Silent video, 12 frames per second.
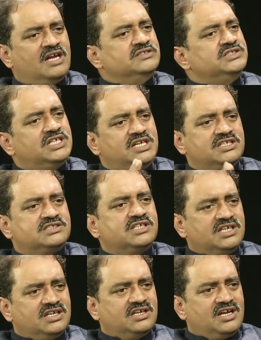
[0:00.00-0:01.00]

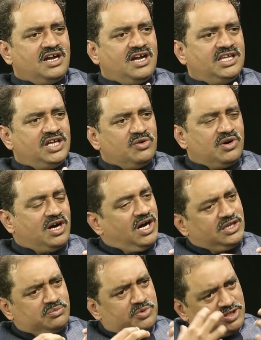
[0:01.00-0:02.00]
ఎన్జేఏసి అనే ఒక
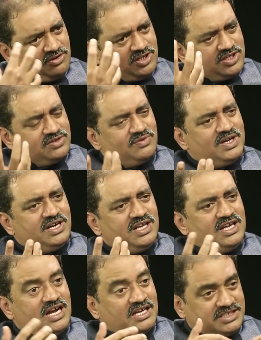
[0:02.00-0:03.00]

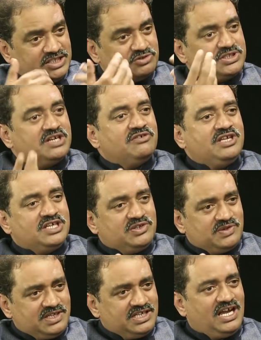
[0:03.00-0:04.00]
అద్భుతమైనటువంటి
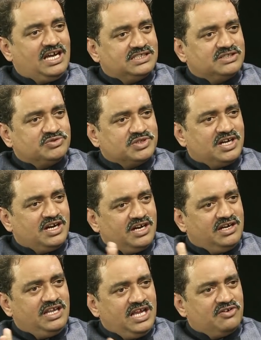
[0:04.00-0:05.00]
అత్యవసరమైనటువంటి న్యాయ సంస్కరణ
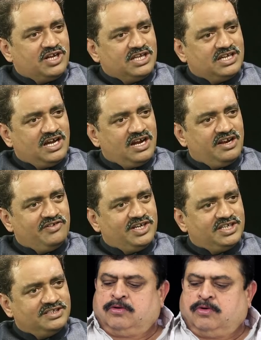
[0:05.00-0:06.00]
డిలే అవడానికి కారణం
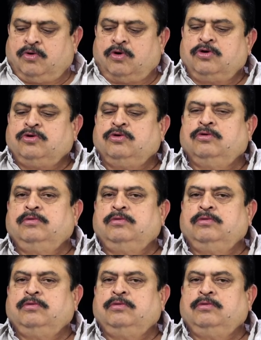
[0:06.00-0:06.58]
కోర్టు